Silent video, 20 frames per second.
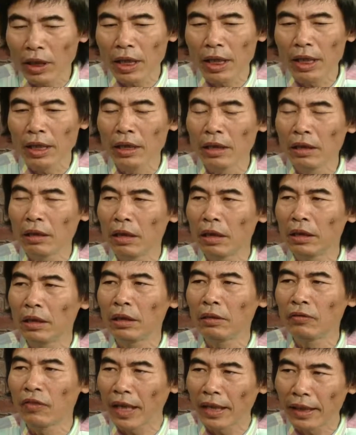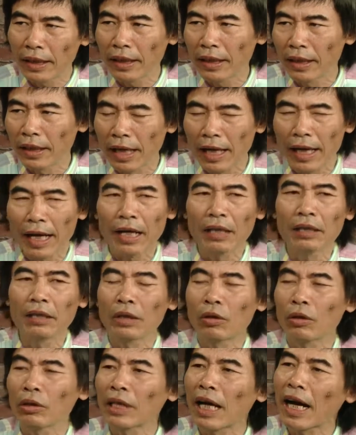khi những người như vậy lại là
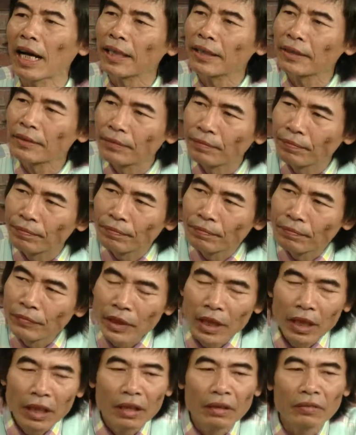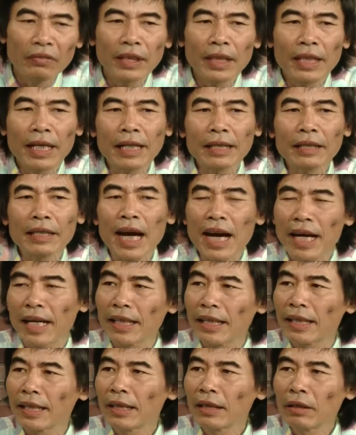người có tài ừ. vì cái
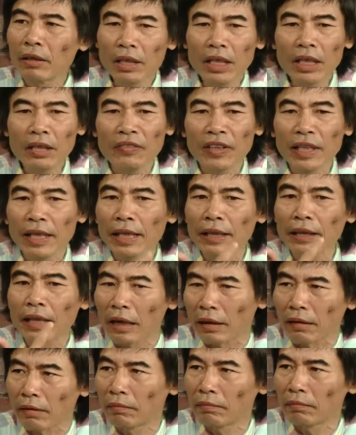tài nó đi với cái tật